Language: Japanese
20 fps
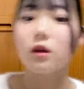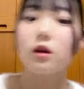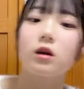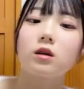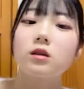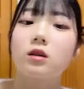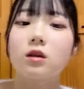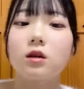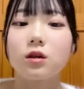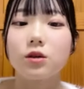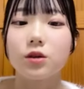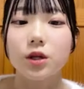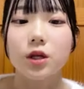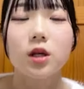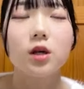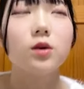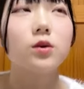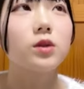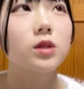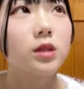神奈川よ
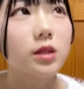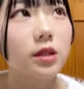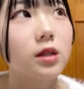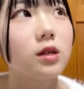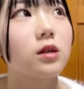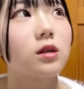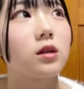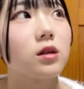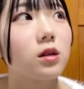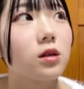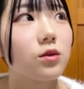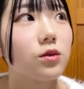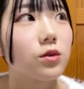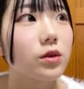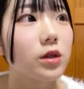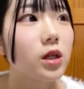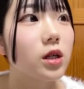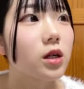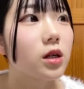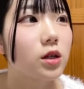りんであの
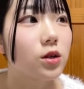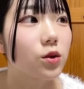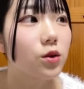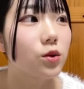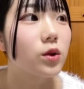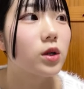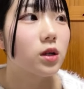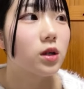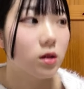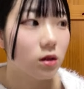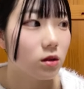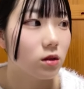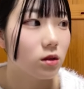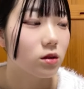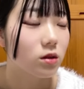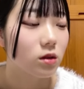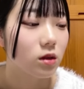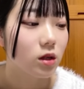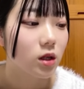家が兵庫やから